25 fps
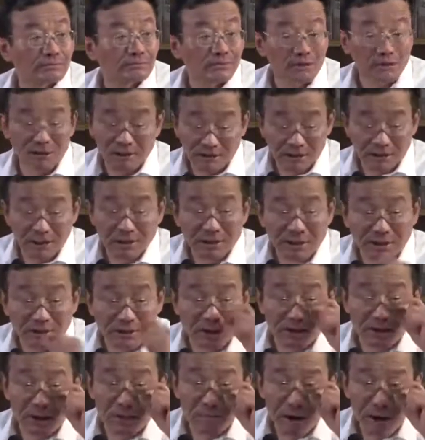到了现场，
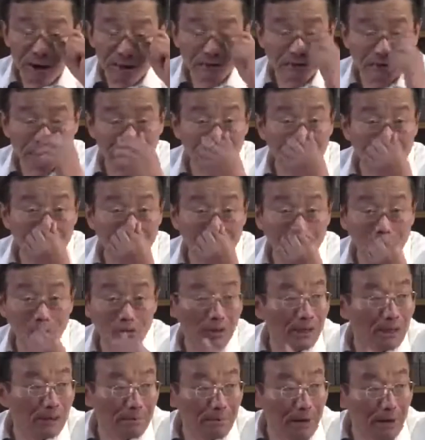他干嘛？站在
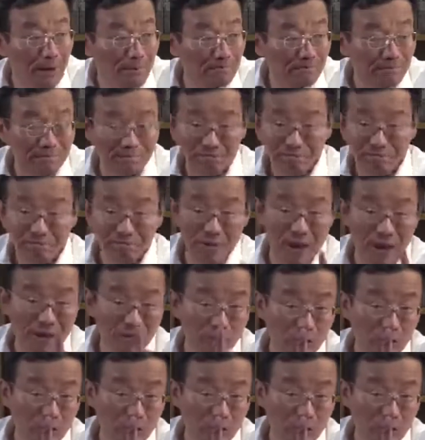工人一边，面